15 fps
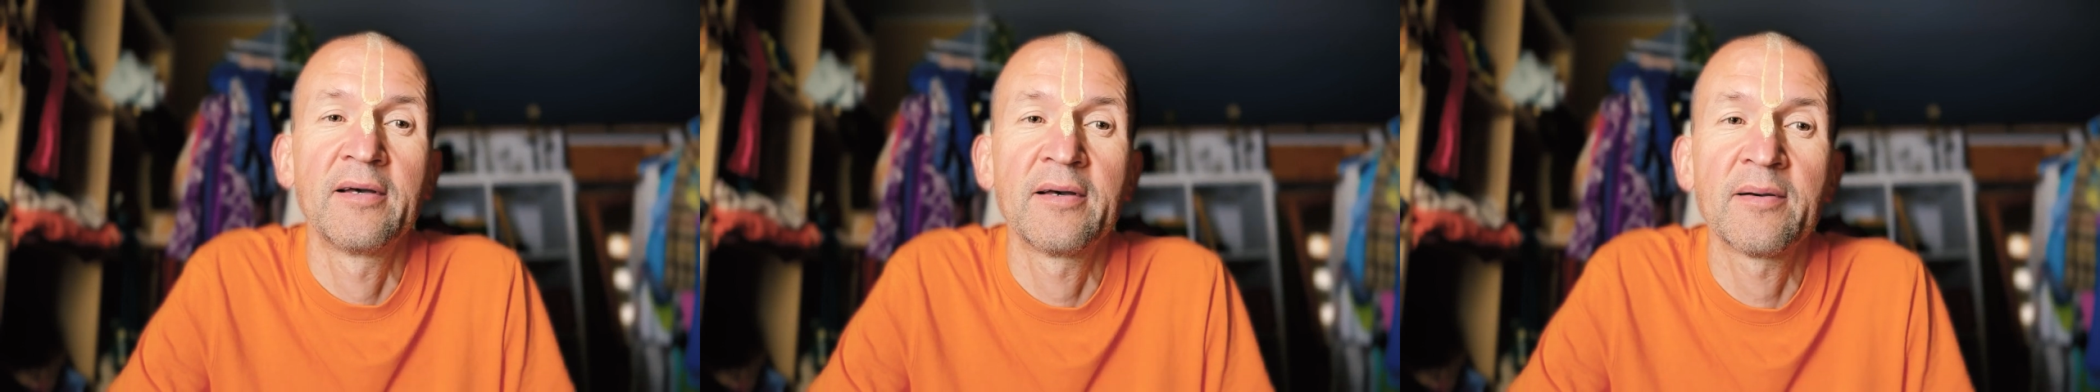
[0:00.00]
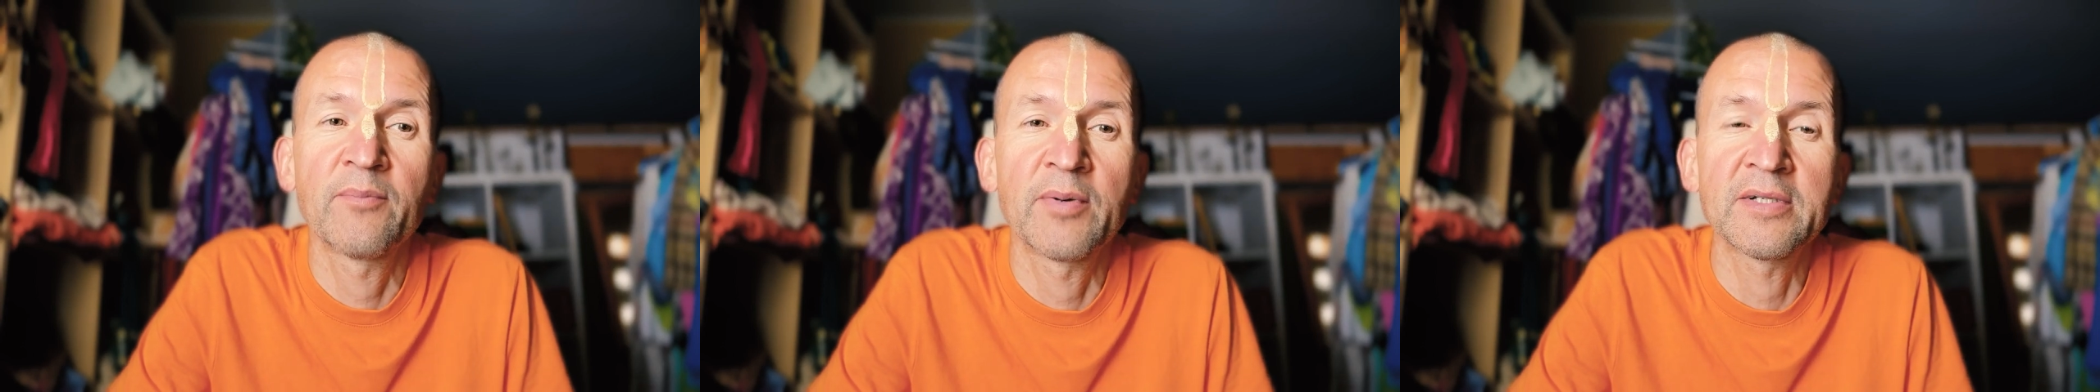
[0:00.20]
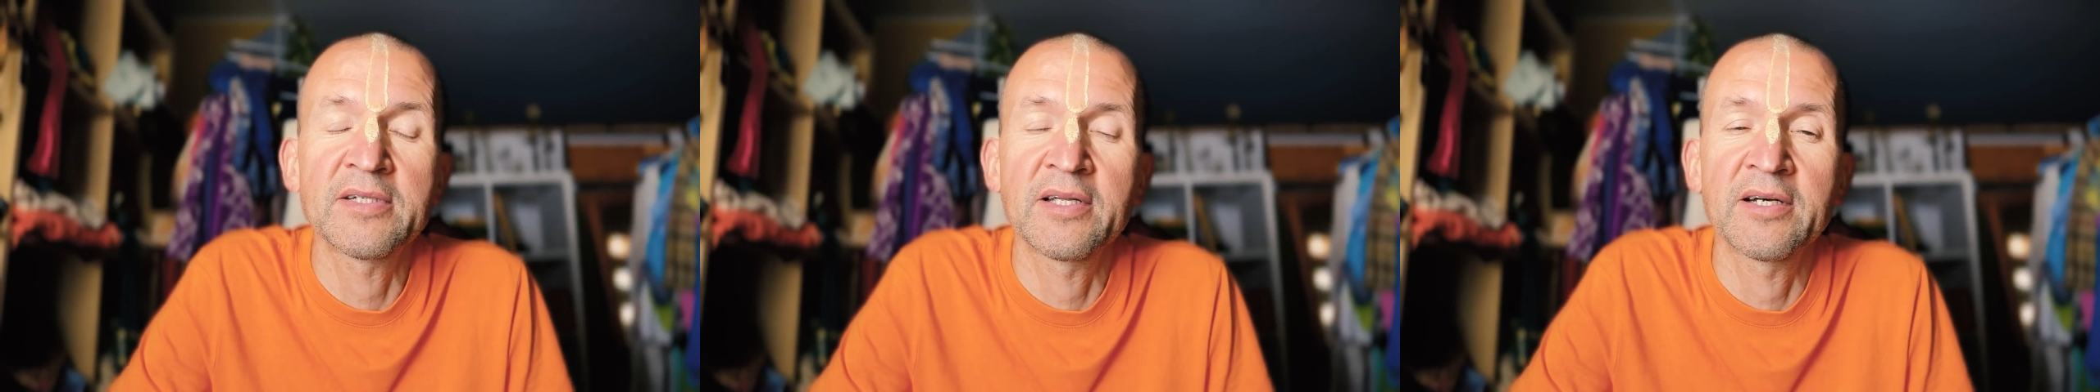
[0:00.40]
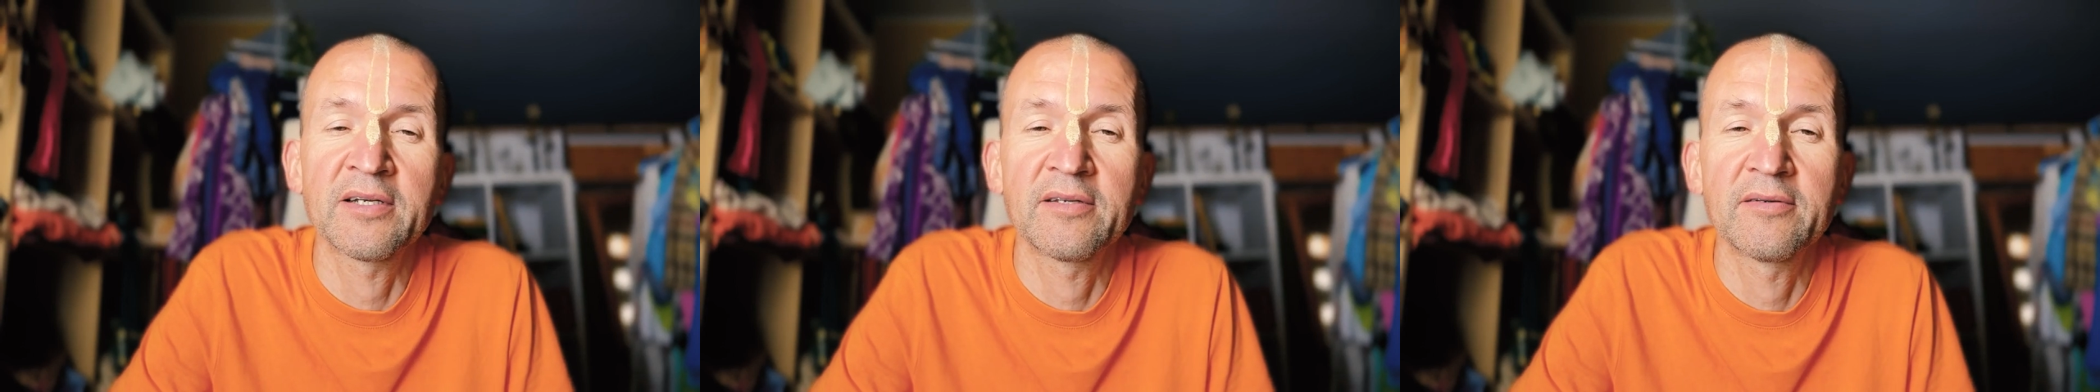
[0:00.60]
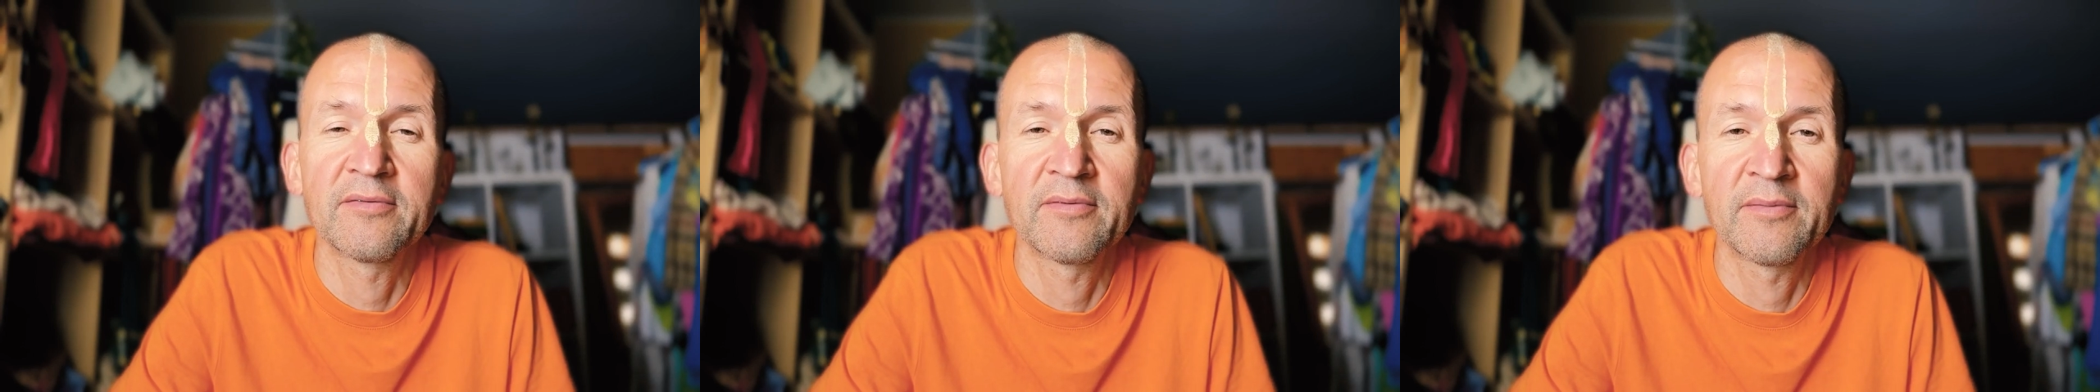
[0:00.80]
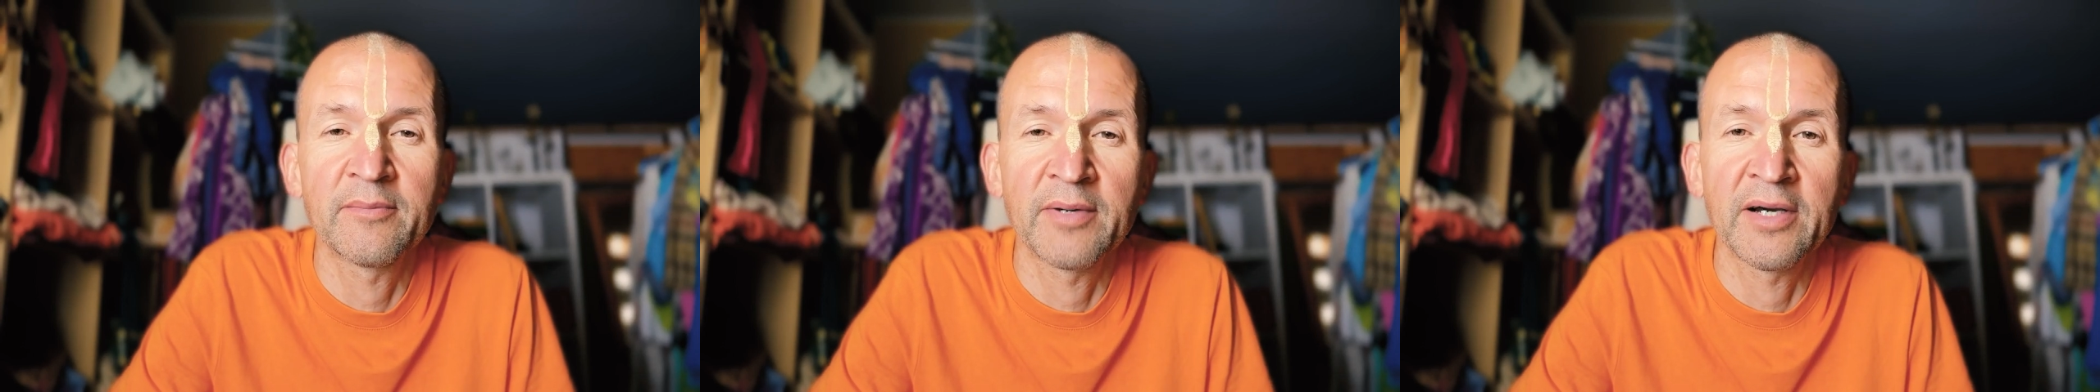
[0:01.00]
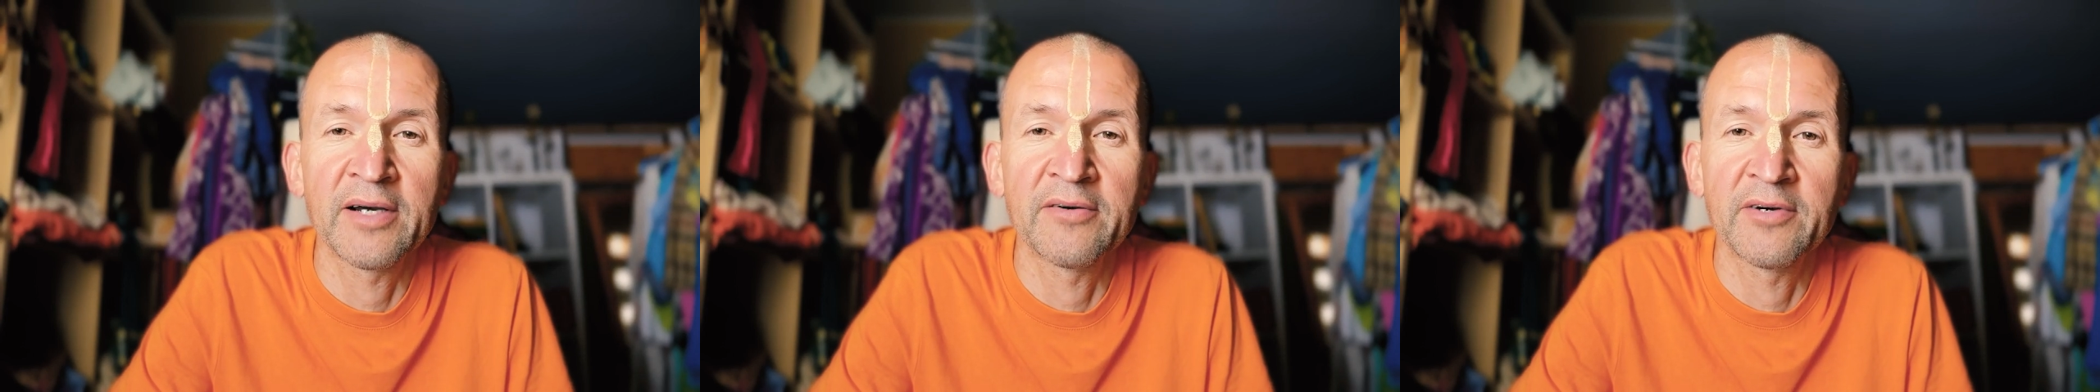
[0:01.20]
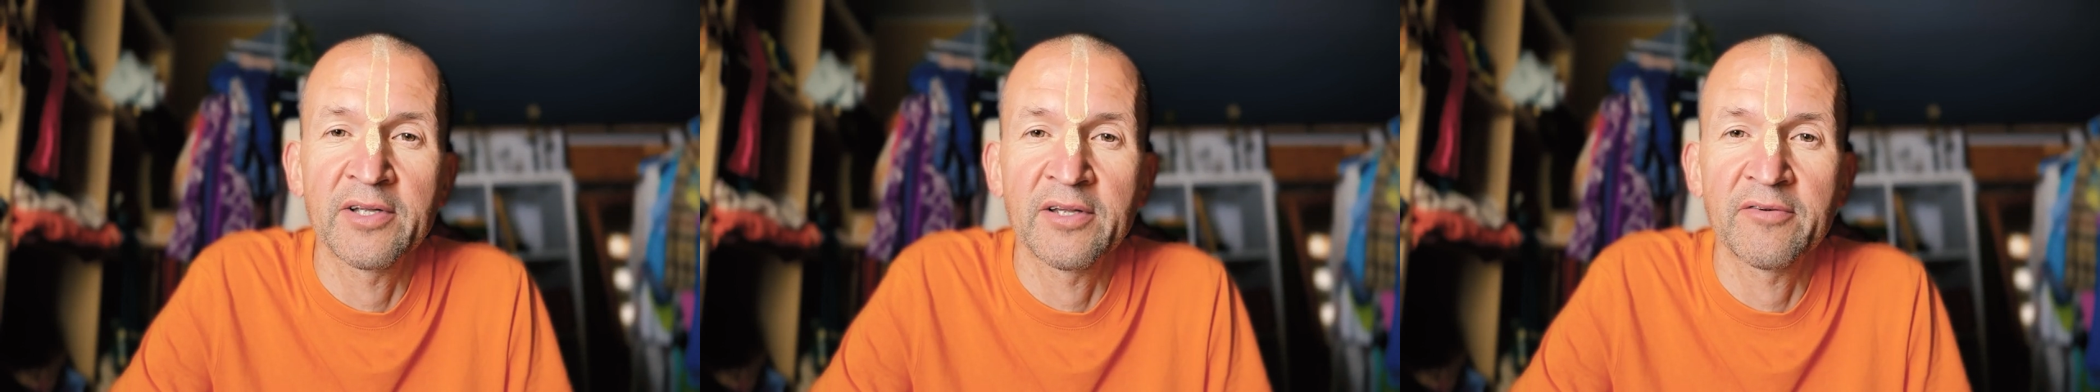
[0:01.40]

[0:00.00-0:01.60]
познать Бхагавана